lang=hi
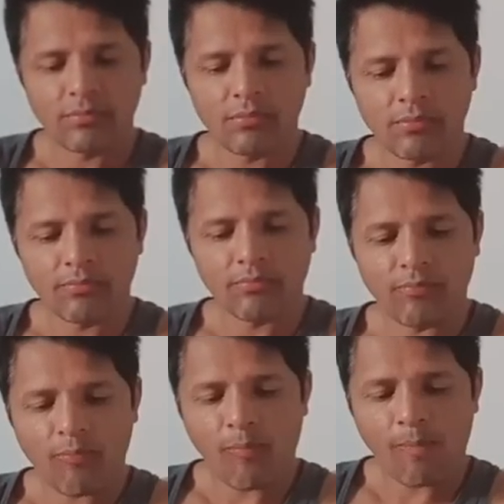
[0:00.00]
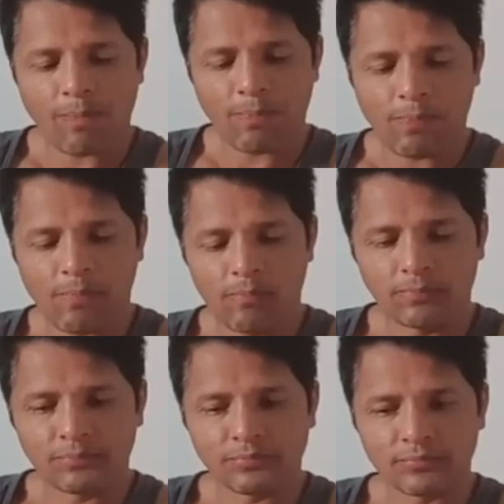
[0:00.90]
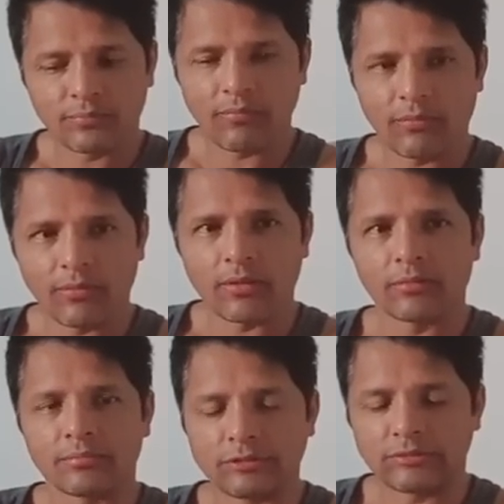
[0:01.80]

जो कौन से वाले गाय होते हैं ना अलग अलग टाइप्स के गाय